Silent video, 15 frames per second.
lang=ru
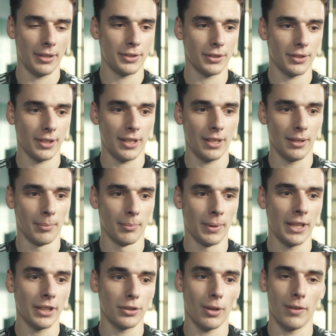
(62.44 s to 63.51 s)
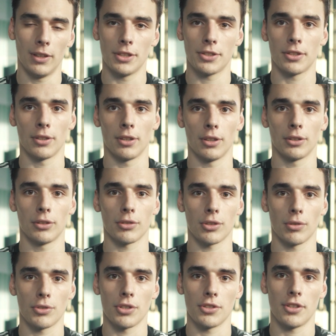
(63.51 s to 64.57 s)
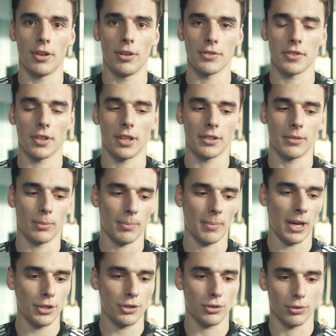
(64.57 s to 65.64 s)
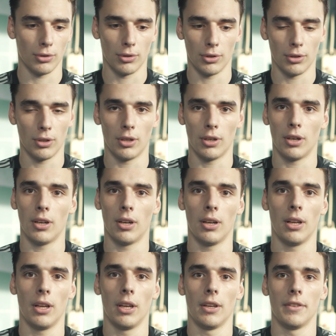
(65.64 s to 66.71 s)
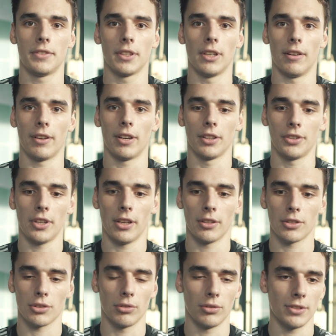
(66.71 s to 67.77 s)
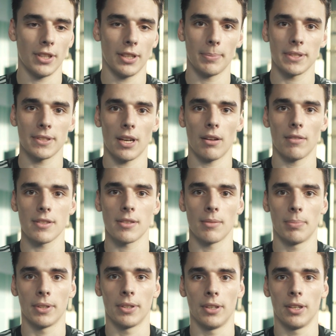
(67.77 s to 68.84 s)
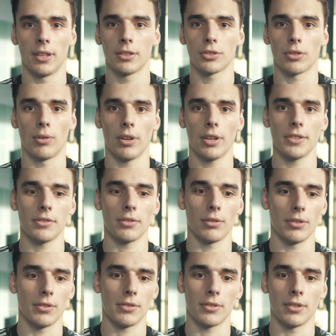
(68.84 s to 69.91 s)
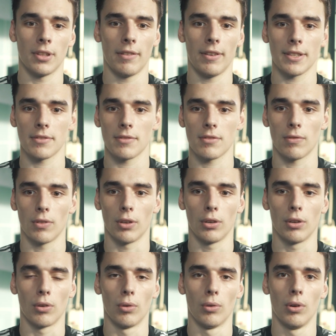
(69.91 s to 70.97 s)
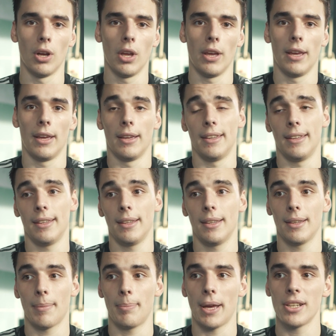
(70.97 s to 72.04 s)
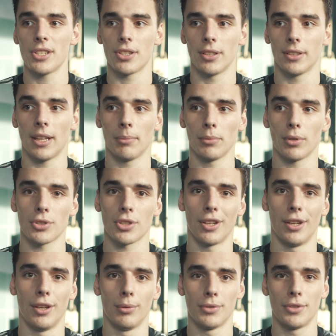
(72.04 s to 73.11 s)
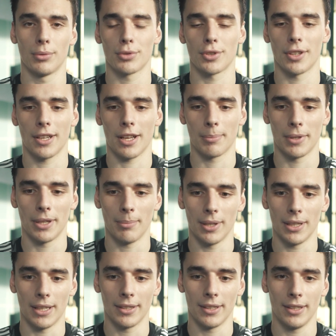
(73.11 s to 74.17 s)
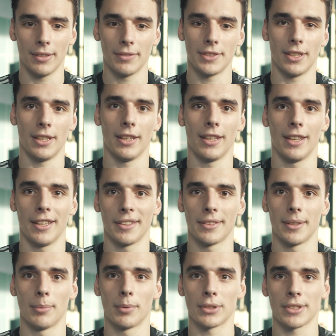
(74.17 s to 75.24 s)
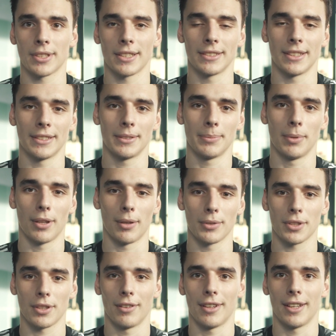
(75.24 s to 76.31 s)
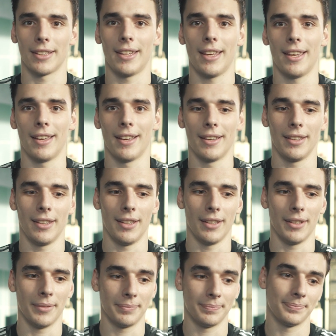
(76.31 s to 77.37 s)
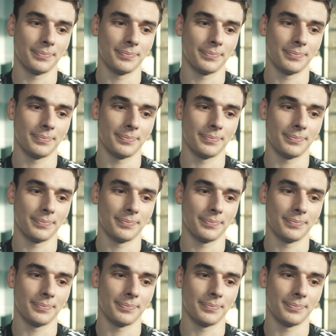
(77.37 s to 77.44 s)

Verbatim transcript: все-таки мы готовились э, тоже очень серьезно к этому матчу. Э, говорил тренер, что нельзя подстраиваться под их скорость, то есть навязывать свою игру. И опять же, там тоже люди уже как бы не молодые, все легенды, можно сказать, белорусского хоккея. И